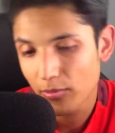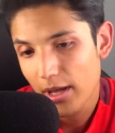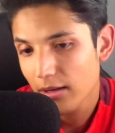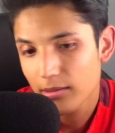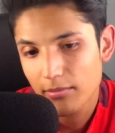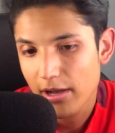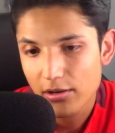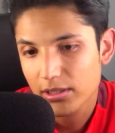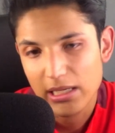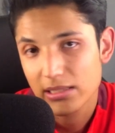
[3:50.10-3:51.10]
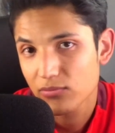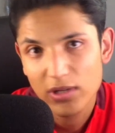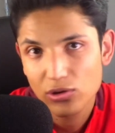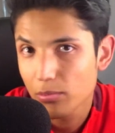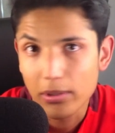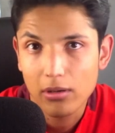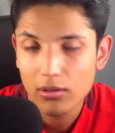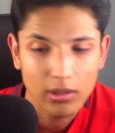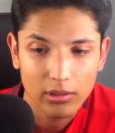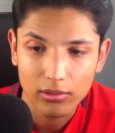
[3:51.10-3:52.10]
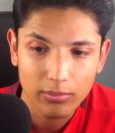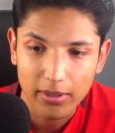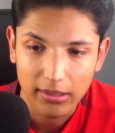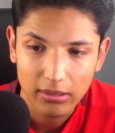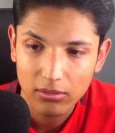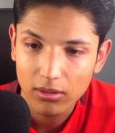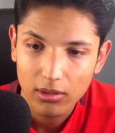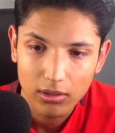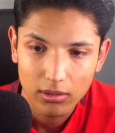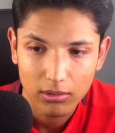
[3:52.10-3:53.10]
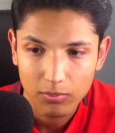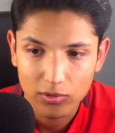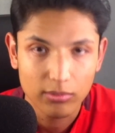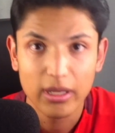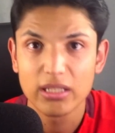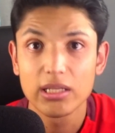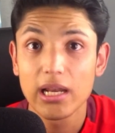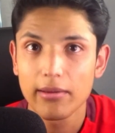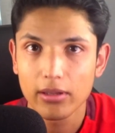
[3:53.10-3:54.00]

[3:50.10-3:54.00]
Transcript: bien el barrio, o sea, fue superior en todo el partido y pues merecía la